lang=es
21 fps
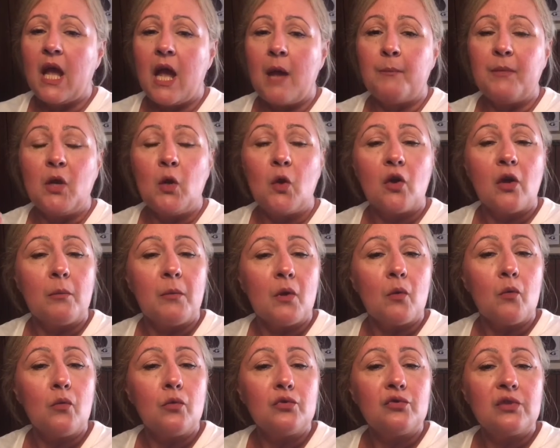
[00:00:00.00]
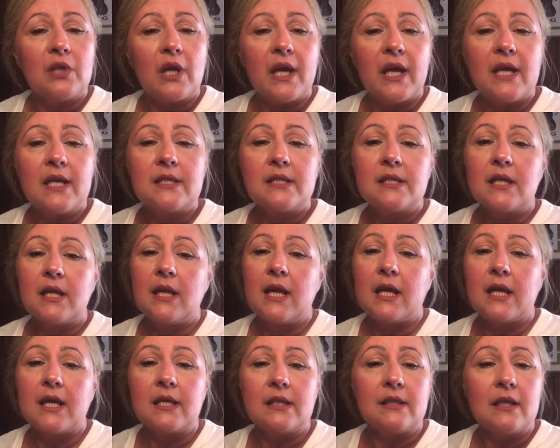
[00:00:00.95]
a mí lo que me gusta es que
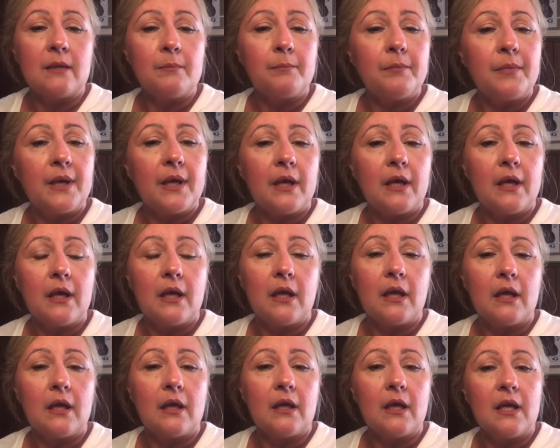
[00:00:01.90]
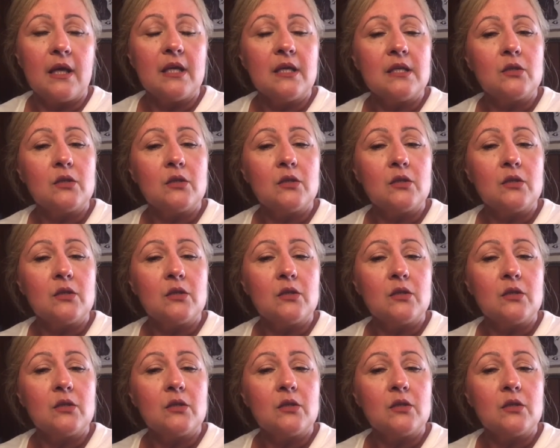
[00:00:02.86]
las que estén eh,